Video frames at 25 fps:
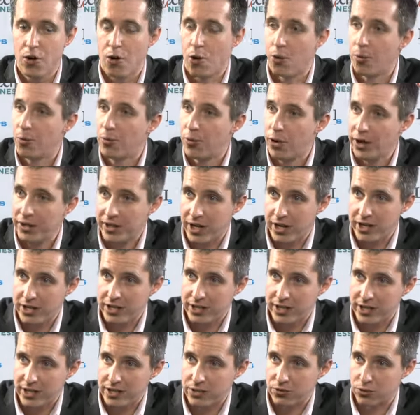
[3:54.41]
On peut
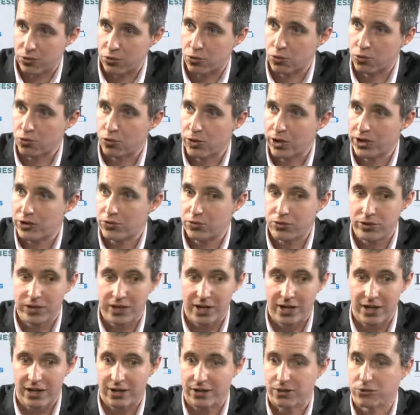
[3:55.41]
analyser son compte de
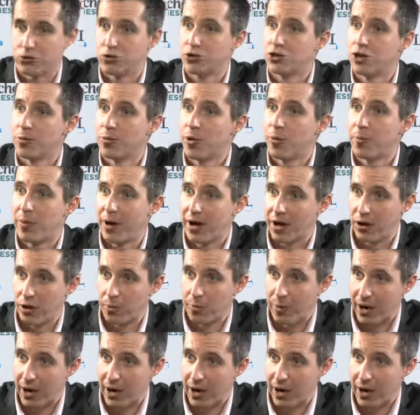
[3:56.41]
résultat justement par,